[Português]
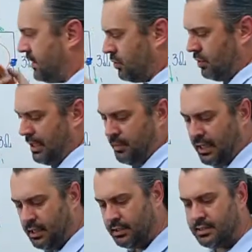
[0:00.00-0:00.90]
circule a
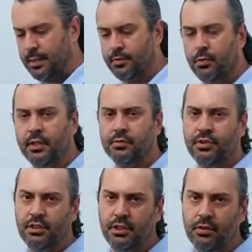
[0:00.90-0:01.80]
malha sempre no mesmo
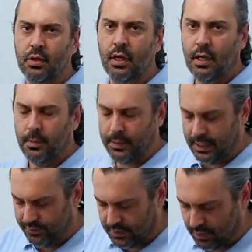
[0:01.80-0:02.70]
sentido para
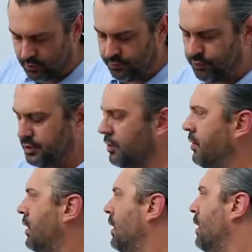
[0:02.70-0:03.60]
evitar confusão.
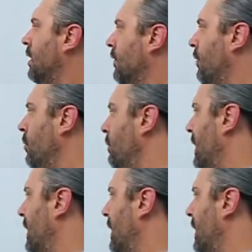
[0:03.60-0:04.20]
Vamos